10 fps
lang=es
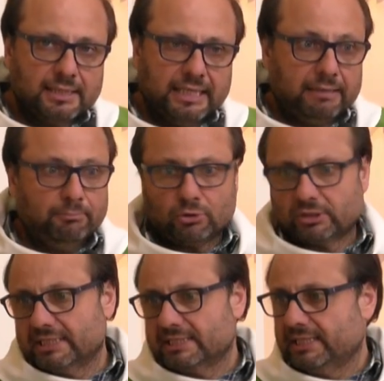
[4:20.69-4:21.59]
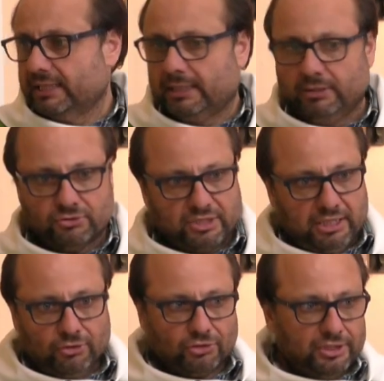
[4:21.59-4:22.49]
la importancia, no
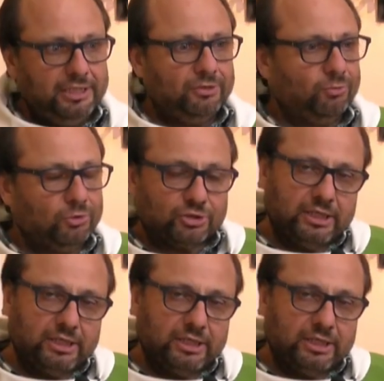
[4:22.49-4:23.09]
sé, en los títulos,